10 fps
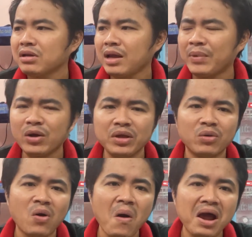em thấy có gì
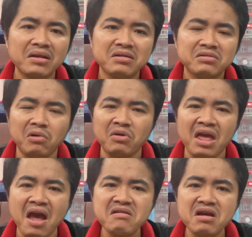khó anh trời
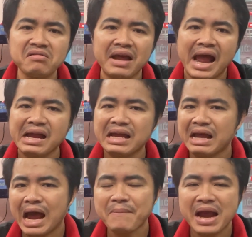dễ chết gã cái
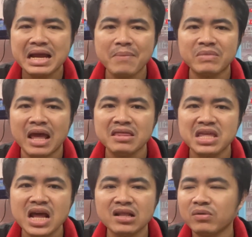gã máy gáp dễ
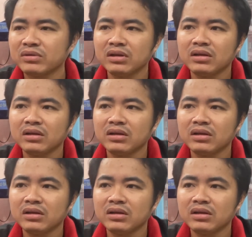chết luôn